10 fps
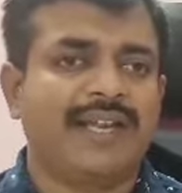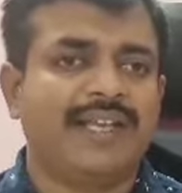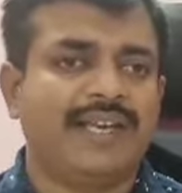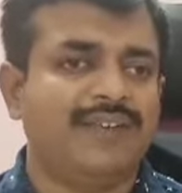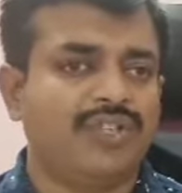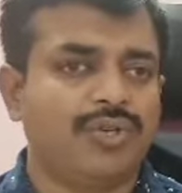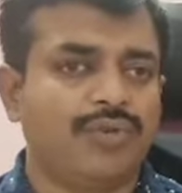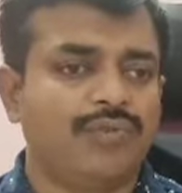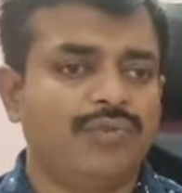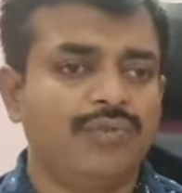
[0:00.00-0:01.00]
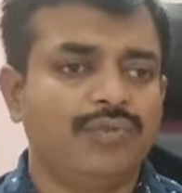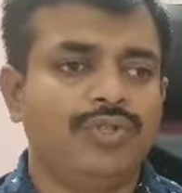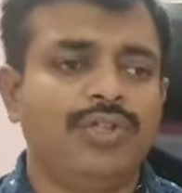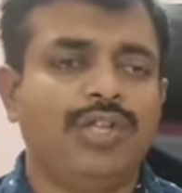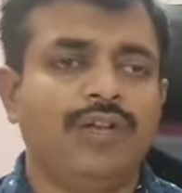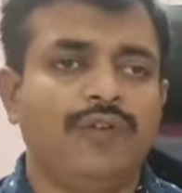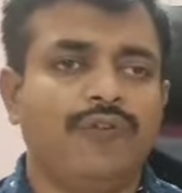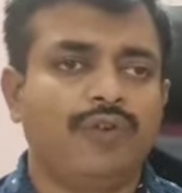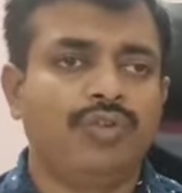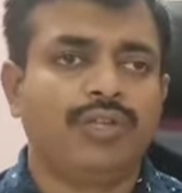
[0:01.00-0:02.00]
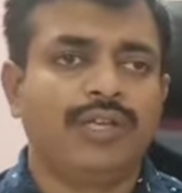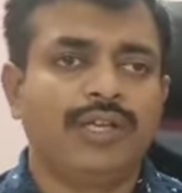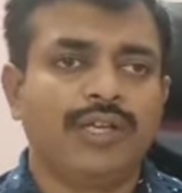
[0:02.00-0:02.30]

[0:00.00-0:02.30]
கேட்டகரியில் வச்சுக்கிறோம் ஸோ இதுதான் ஃபோர்த்து